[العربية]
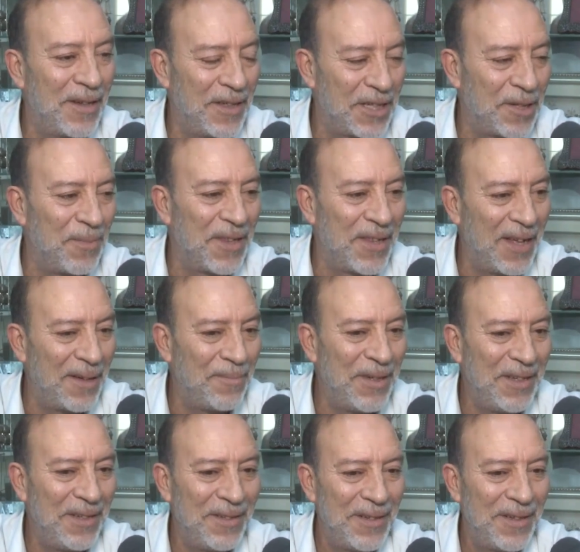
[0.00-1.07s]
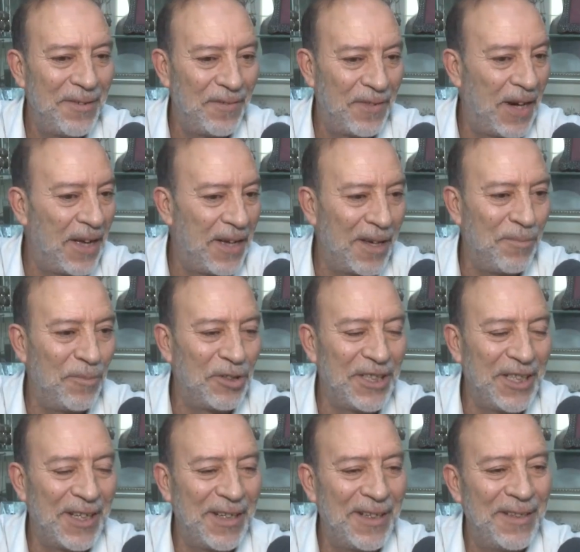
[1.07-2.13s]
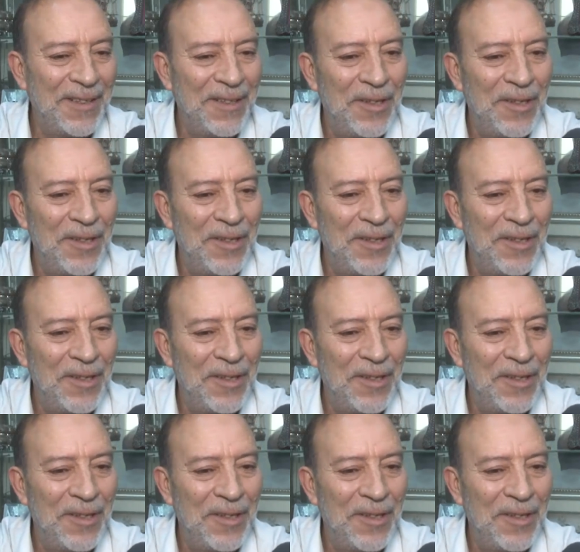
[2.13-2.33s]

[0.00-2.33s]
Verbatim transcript: النجم الذهبي في الهيئه المديره